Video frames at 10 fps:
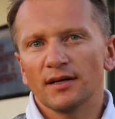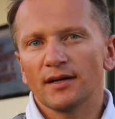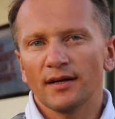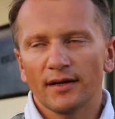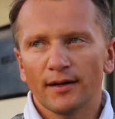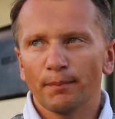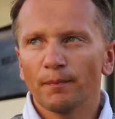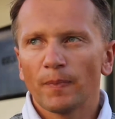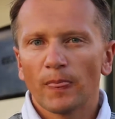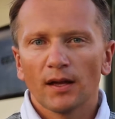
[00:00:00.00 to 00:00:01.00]
Äh,
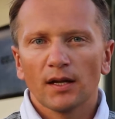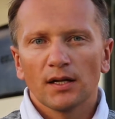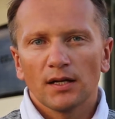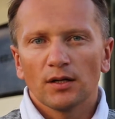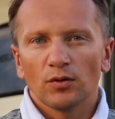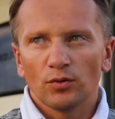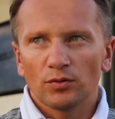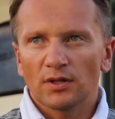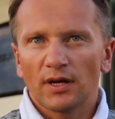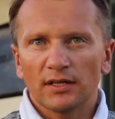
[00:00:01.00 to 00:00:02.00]

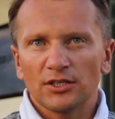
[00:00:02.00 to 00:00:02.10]
und dann